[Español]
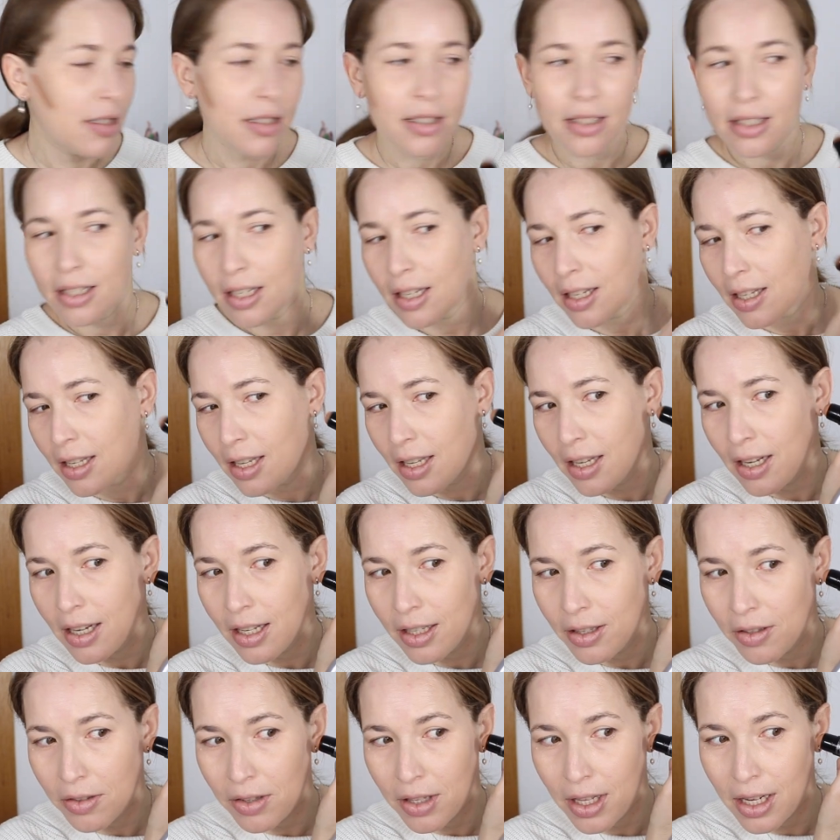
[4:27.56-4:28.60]
Sí, es
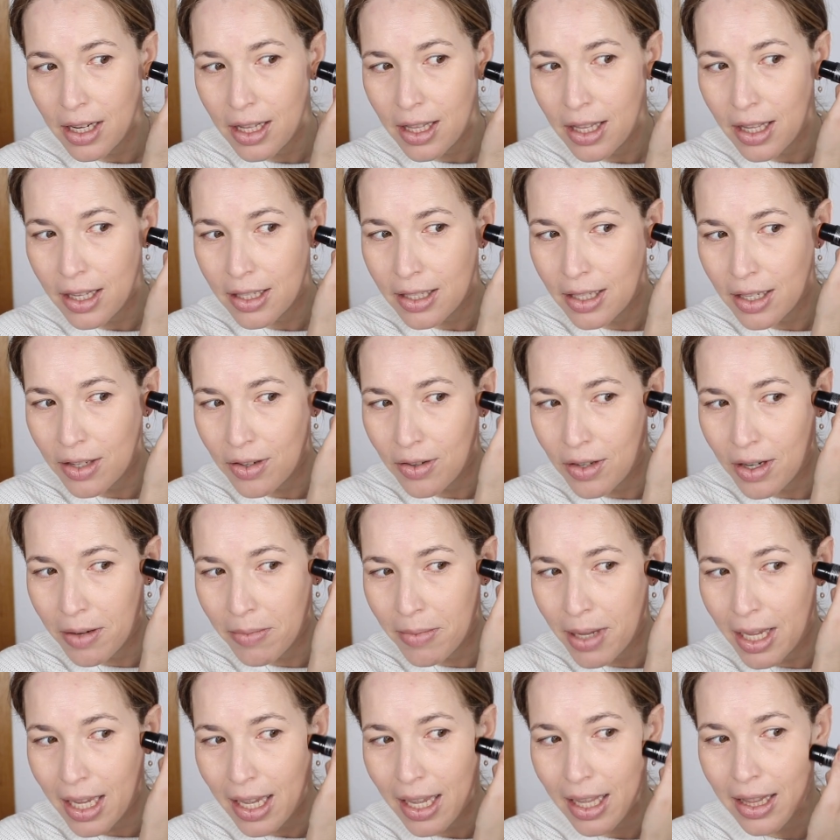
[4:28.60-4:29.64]
la tonalidad, señores.
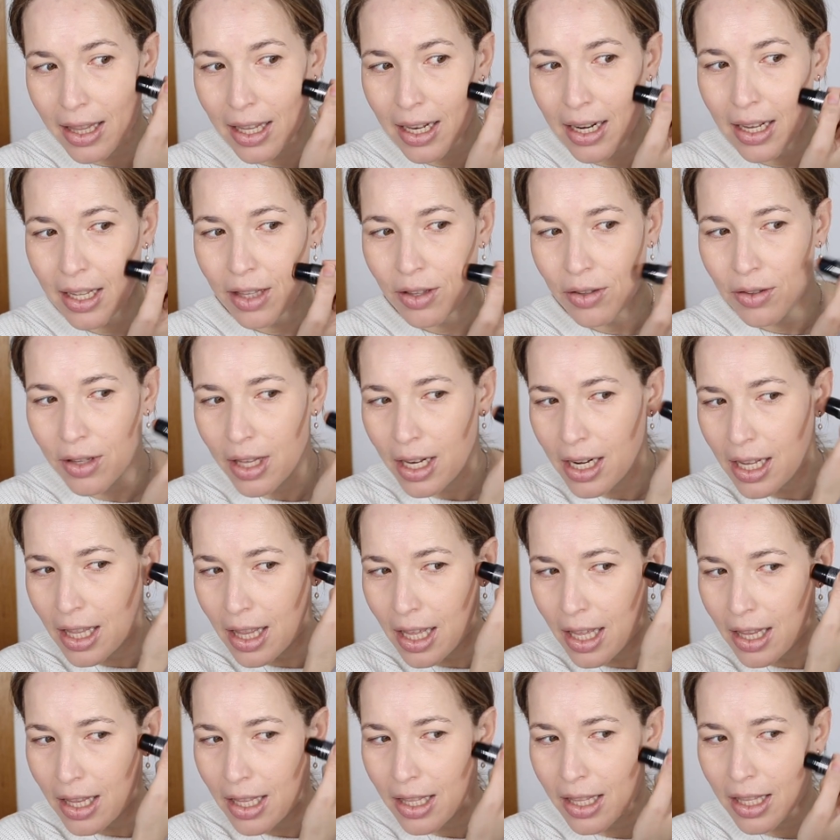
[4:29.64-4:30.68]
Me encantan las
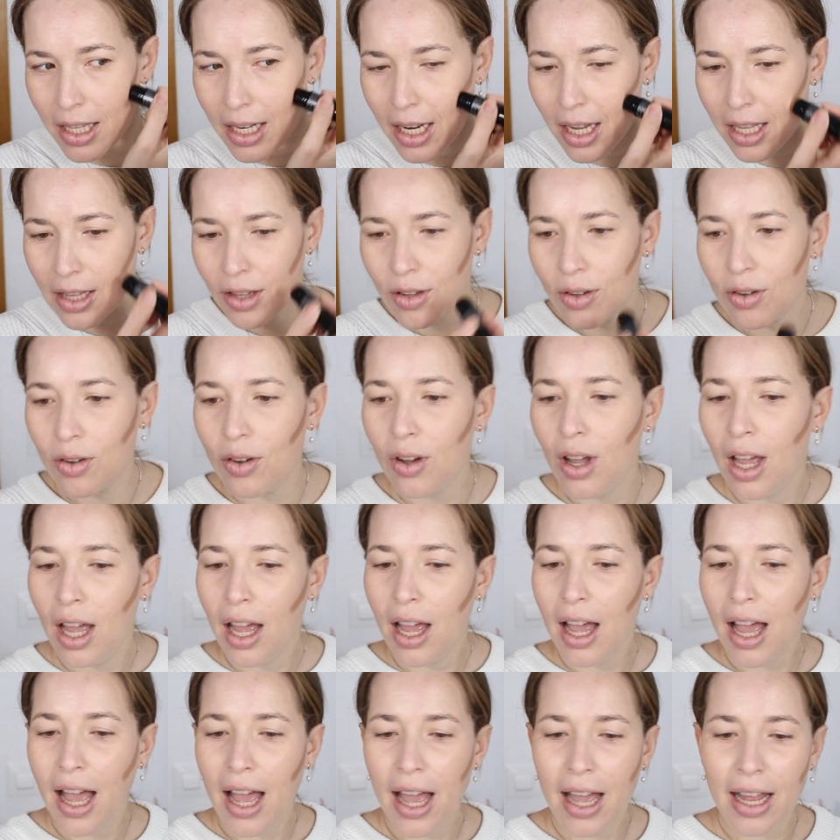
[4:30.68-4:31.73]
tonalidades tirando
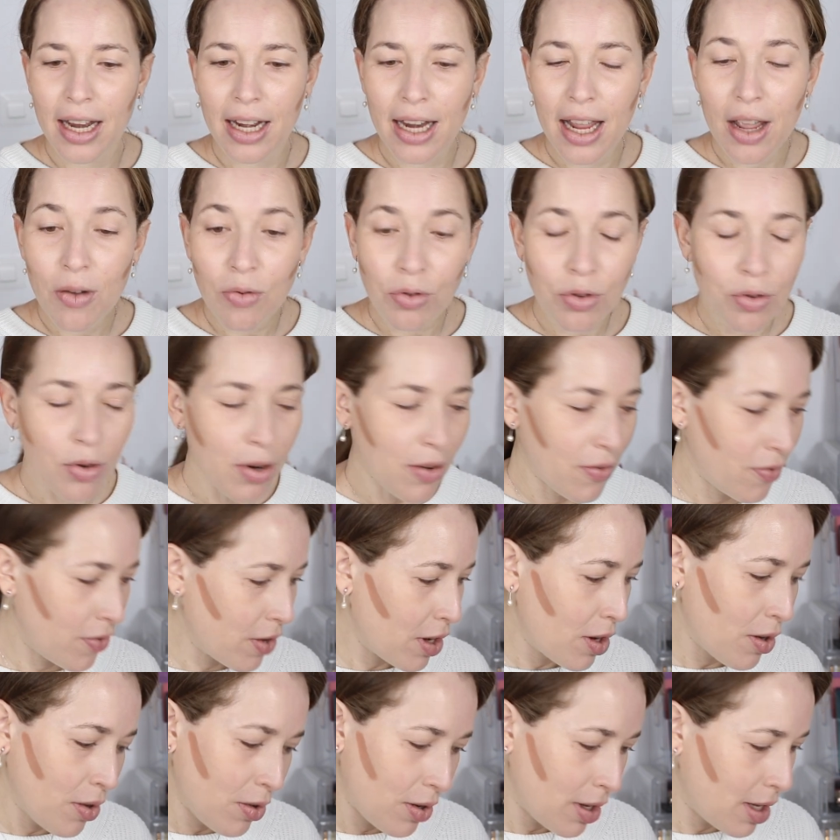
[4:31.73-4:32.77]
a neutro, a
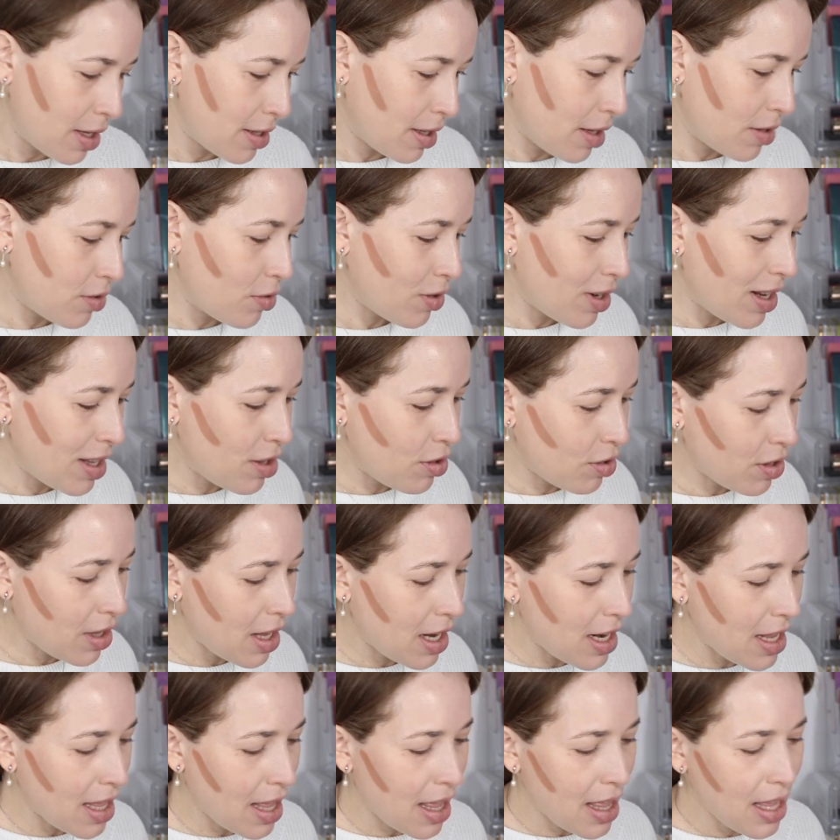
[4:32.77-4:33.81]
frío. Esas son las
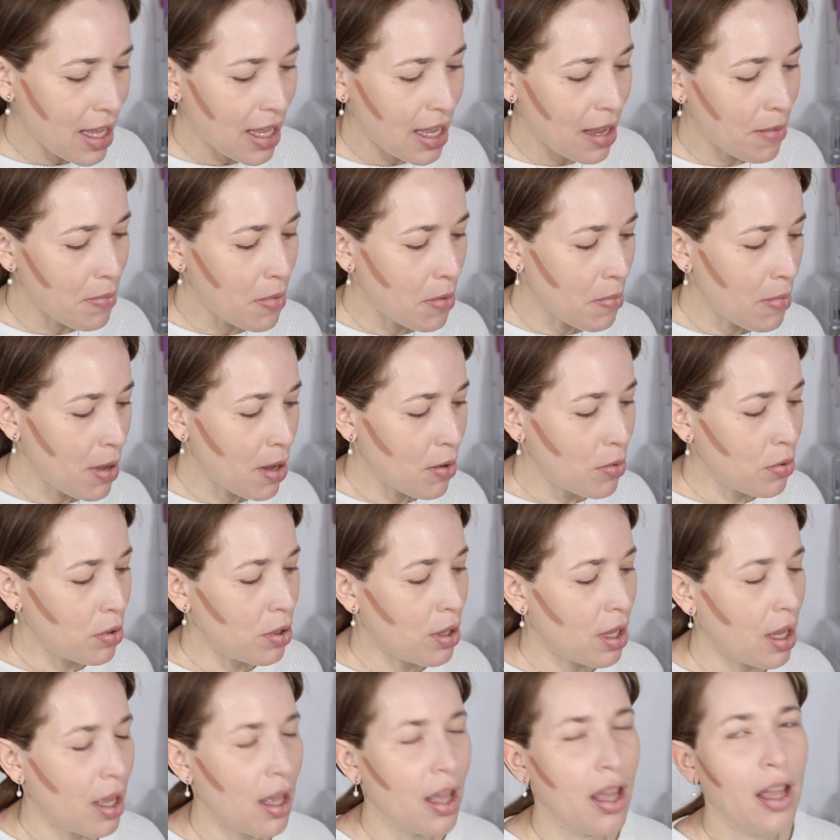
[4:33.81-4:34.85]
tonalidades que a mí me
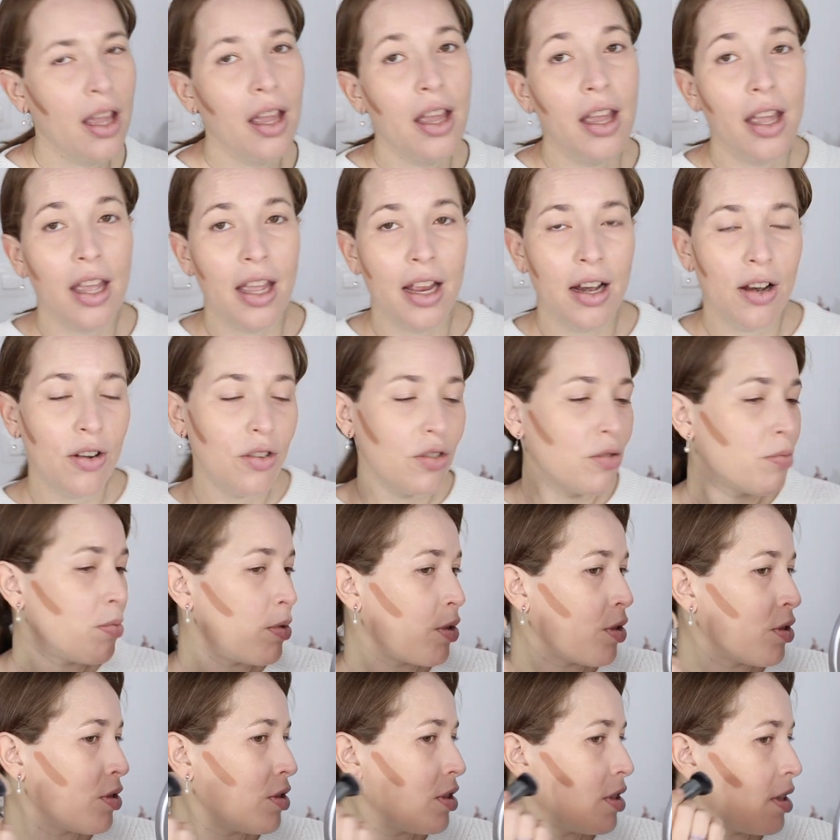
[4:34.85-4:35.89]
gustan en los
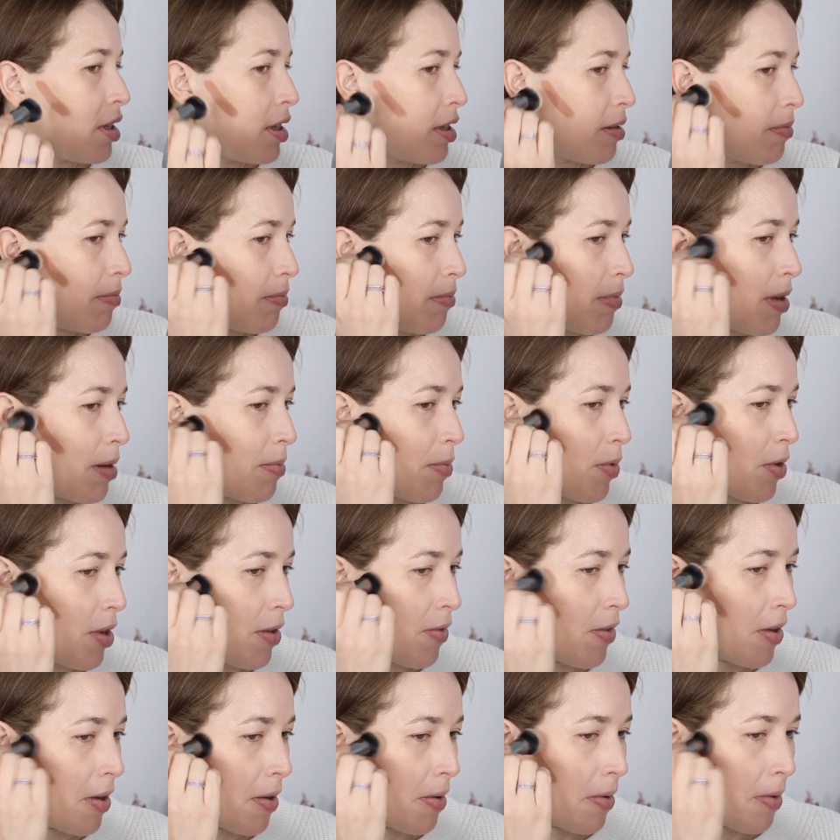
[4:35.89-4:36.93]
bronzer. Vamos a
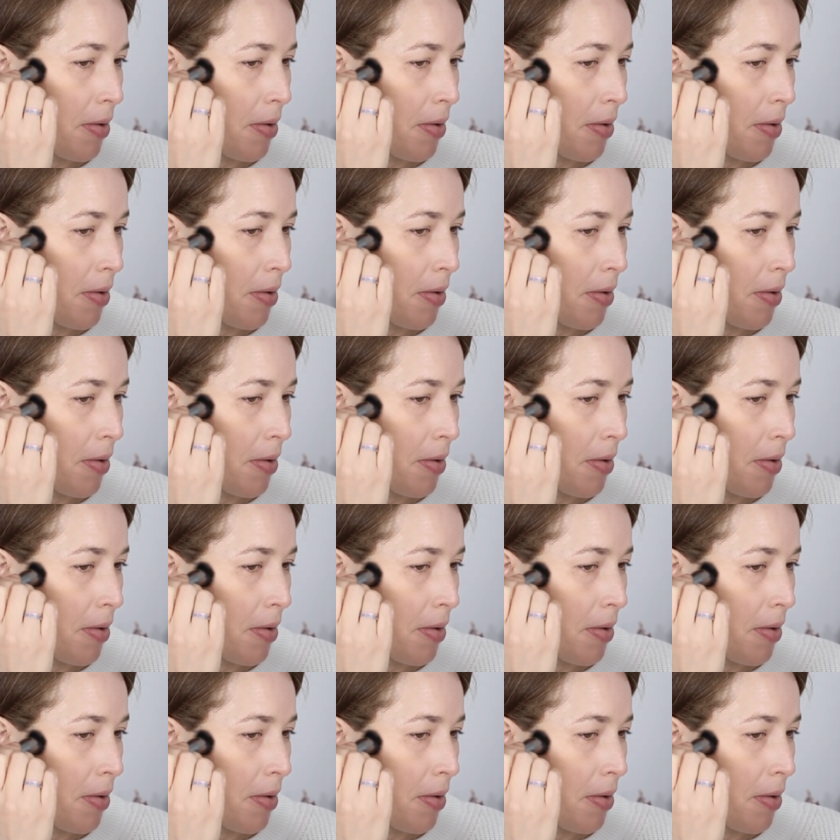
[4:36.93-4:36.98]
ver.